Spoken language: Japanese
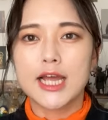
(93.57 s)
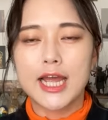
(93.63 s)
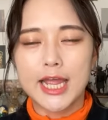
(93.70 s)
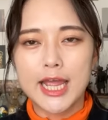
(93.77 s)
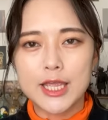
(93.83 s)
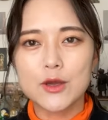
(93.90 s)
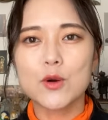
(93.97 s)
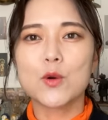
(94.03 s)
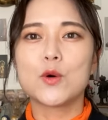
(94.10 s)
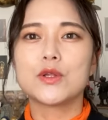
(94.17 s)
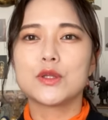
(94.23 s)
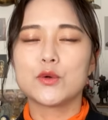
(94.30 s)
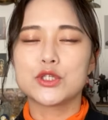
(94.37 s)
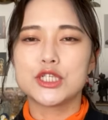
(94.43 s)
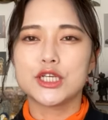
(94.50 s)
大変喜んで
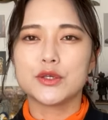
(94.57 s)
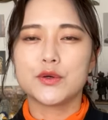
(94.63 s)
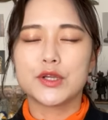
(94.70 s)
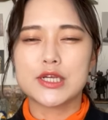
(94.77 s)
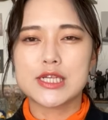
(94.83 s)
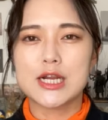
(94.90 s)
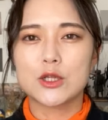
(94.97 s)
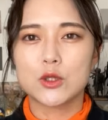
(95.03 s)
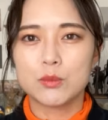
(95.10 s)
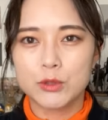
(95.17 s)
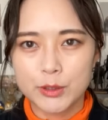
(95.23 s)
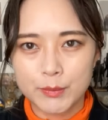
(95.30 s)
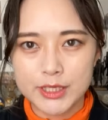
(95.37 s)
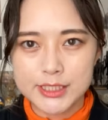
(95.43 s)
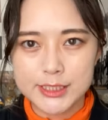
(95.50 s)
教えてくださると思い
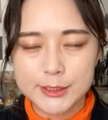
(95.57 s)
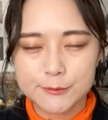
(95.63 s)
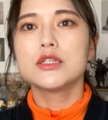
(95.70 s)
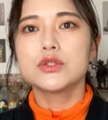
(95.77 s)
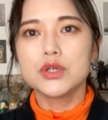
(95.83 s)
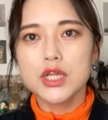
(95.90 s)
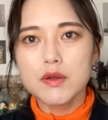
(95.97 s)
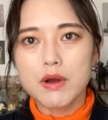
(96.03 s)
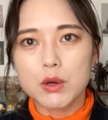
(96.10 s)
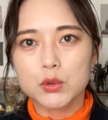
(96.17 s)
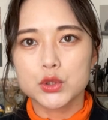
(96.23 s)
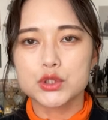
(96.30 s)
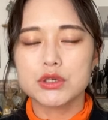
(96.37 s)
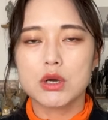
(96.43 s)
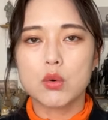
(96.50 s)
ます。それでは今
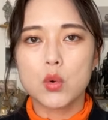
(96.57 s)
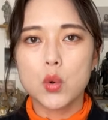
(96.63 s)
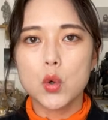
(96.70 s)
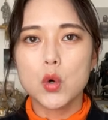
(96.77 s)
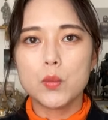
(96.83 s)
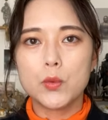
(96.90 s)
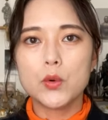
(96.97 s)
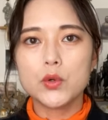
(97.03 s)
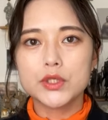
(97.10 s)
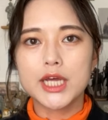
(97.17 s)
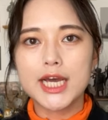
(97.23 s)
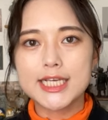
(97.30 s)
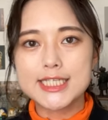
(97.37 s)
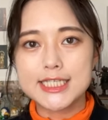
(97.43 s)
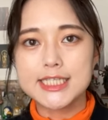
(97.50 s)
年は弘法
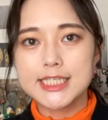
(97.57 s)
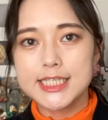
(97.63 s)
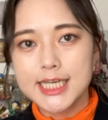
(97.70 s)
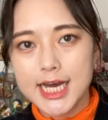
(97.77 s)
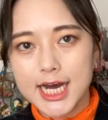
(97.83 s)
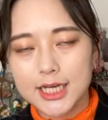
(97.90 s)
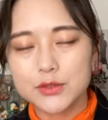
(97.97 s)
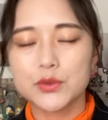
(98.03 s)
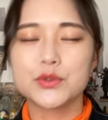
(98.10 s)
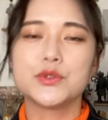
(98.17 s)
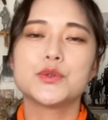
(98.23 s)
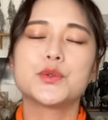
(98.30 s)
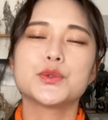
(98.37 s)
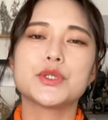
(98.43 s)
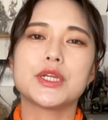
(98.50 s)
大師イヤーという
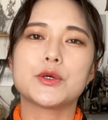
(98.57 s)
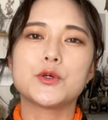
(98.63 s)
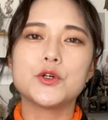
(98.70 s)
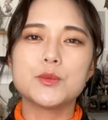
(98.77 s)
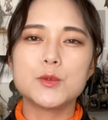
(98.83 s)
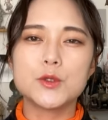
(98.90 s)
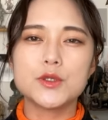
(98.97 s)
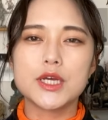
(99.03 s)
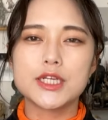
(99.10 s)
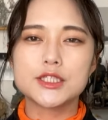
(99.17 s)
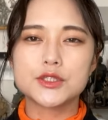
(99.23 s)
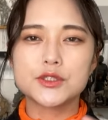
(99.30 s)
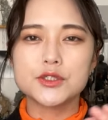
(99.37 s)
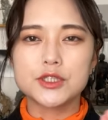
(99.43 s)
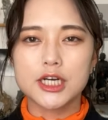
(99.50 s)
ことで、弘法大師
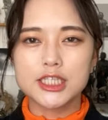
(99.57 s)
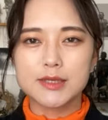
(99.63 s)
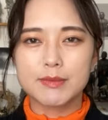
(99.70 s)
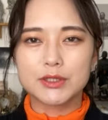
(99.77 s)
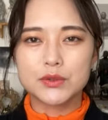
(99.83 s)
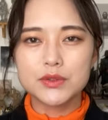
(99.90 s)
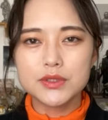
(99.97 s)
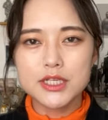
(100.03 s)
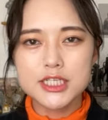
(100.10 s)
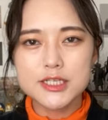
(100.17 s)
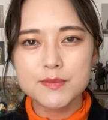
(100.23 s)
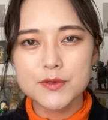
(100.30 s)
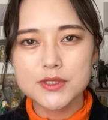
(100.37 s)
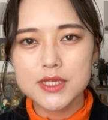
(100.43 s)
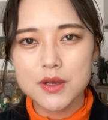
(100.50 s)
空海様どんな人
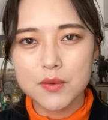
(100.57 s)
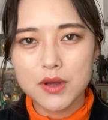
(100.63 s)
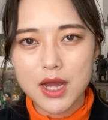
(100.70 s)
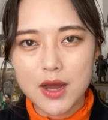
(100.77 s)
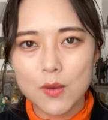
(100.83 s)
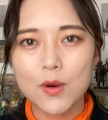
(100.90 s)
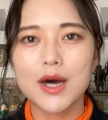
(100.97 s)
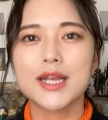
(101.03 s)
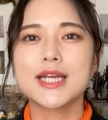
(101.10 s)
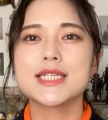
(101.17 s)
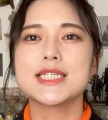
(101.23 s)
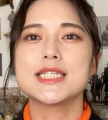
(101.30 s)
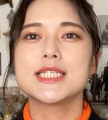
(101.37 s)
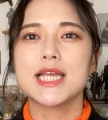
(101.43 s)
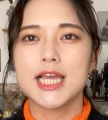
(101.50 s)
物なのかお話
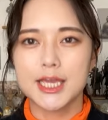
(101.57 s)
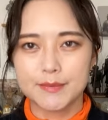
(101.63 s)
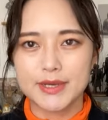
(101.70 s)
ししていき